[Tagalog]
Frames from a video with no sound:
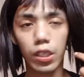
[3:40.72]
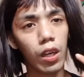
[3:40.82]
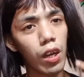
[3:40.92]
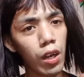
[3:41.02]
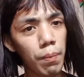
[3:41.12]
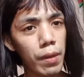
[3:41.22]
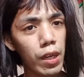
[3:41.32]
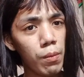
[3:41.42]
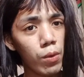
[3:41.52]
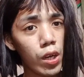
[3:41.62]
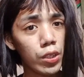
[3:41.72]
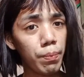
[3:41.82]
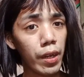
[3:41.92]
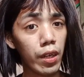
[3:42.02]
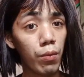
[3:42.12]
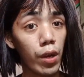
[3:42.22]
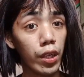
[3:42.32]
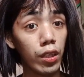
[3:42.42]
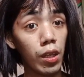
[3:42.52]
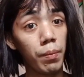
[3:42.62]
Tsaka ang kapal na mukha nyo para
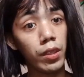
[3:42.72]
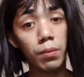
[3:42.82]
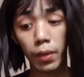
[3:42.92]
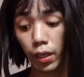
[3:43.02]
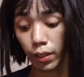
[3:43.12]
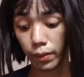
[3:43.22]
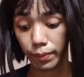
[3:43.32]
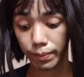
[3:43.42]
awayin kami, ba diba?